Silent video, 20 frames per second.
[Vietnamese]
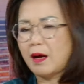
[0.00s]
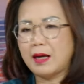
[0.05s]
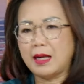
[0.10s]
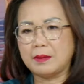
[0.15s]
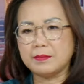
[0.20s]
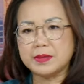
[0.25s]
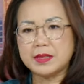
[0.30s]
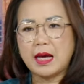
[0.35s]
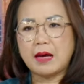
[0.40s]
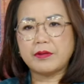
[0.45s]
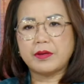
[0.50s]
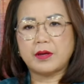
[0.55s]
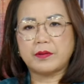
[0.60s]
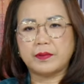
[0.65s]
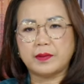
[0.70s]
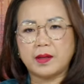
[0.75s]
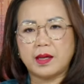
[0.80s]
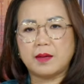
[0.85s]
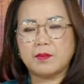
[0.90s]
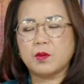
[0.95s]
làm sao cho
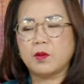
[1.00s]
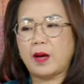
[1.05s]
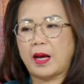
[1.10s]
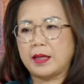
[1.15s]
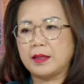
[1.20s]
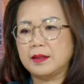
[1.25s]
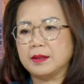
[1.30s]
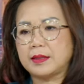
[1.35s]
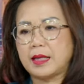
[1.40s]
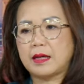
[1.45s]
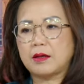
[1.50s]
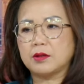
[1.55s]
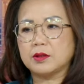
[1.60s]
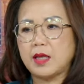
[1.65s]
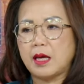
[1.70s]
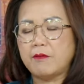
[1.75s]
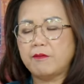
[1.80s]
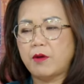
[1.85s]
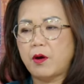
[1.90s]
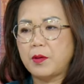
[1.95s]
tiệm của ảnh người ta có
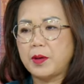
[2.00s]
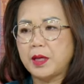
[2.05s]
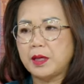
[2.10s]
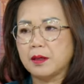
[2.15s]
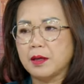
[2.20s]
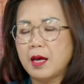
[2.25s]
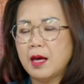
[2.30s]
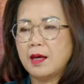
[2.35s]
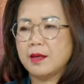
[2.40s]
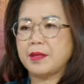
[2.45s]
thể vô được.